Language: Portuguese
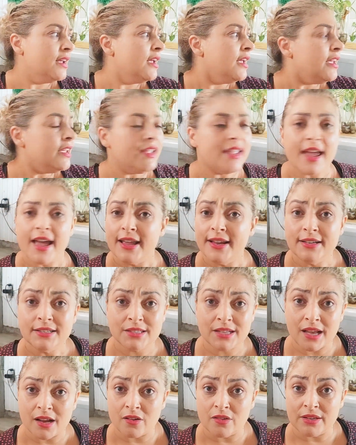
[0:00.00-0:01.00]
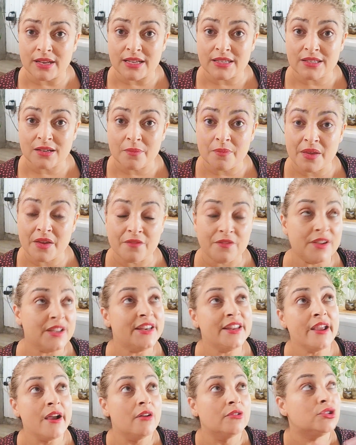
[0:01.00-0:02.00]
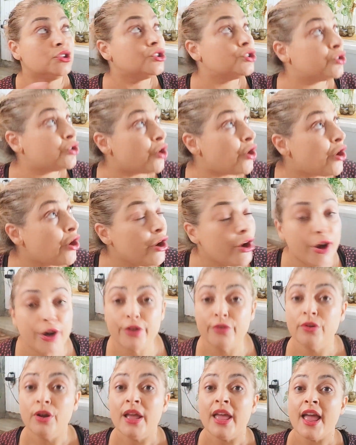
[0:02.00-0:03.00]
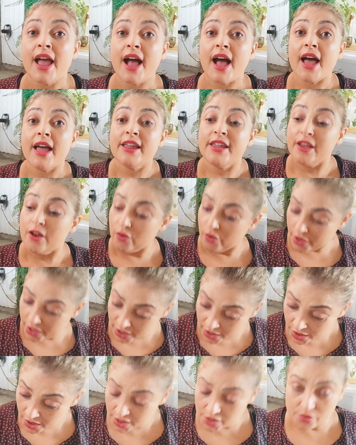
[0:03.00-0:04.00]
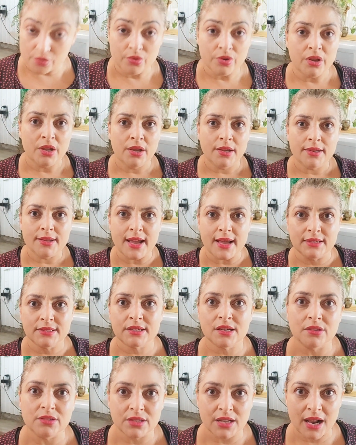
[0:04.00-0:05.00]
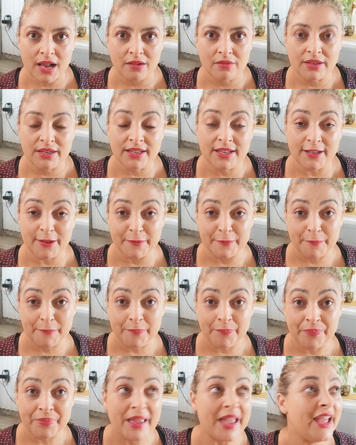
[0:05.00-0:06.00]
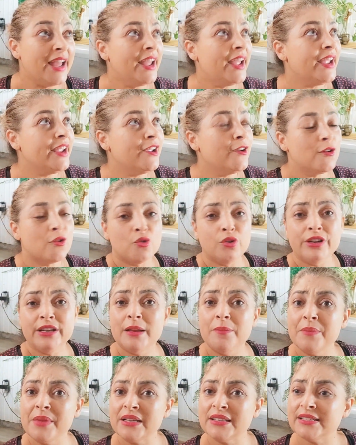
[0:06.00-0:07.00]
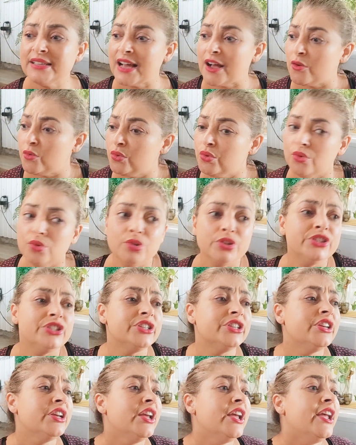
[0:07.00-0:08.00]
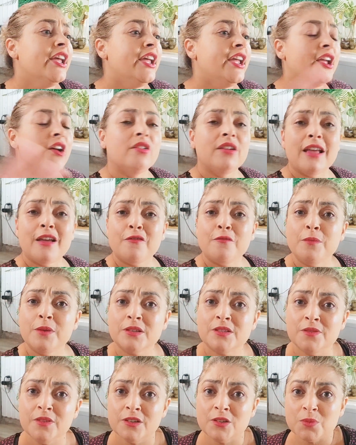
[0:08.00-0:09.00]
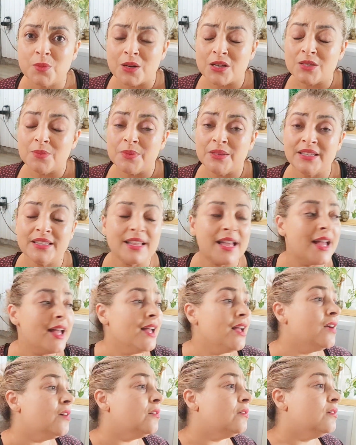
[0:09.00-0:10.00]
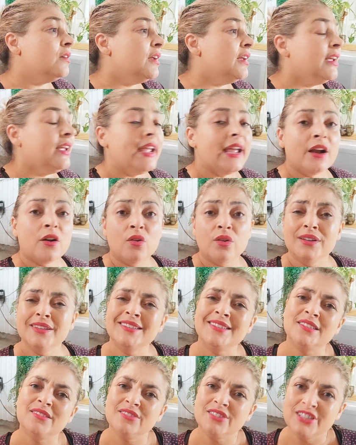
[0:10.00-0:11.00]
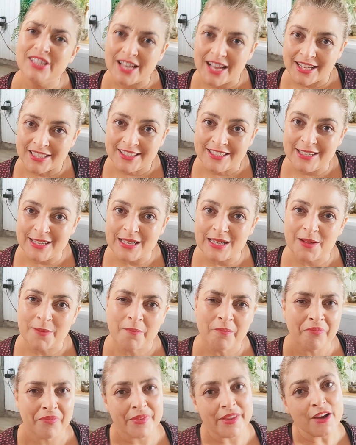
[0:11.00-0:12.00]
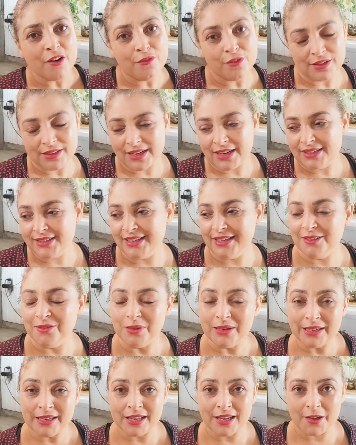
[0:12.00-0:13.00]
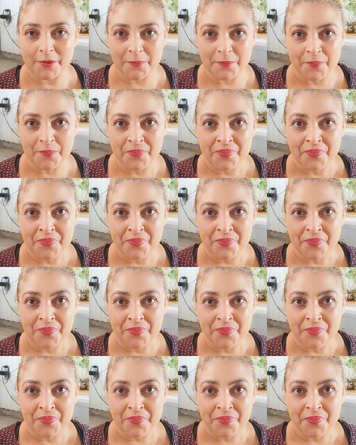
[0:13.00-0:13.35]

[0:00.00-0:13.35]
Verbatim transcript: E é isso que acontece na minha vida. E eu choro, aí eu rio, e é isso que eu trago aqui. É, eu cuido da minha saúde, eu levo meus filhos para o hospital, é coisa do dia a dia e eu vou trazendo aqui.